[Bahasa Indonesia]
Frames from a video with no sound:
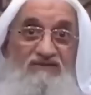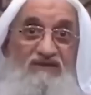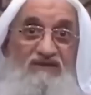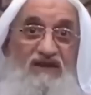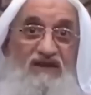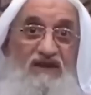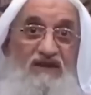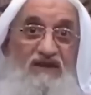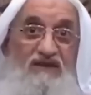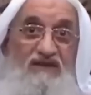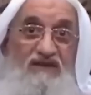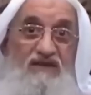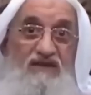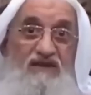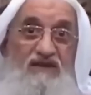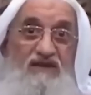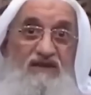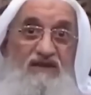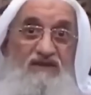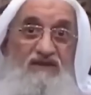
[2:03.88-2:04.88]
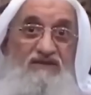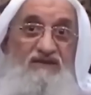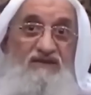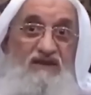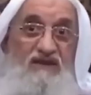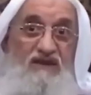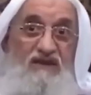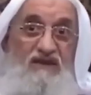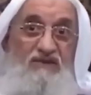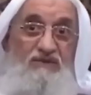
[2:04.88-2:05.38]
keren
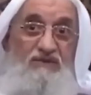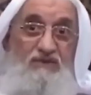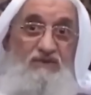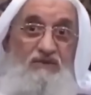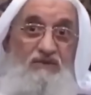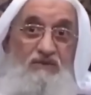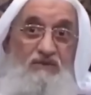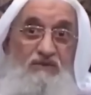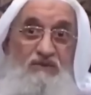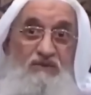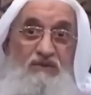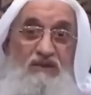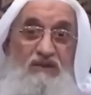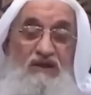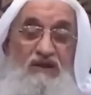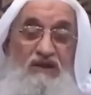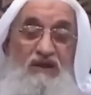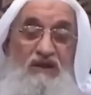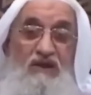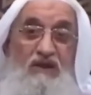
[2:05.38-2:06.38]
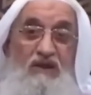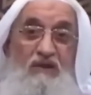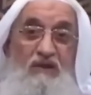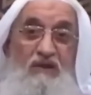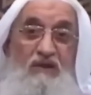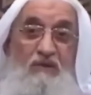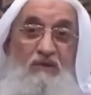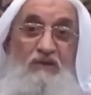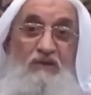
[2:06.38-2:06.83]
number kandai u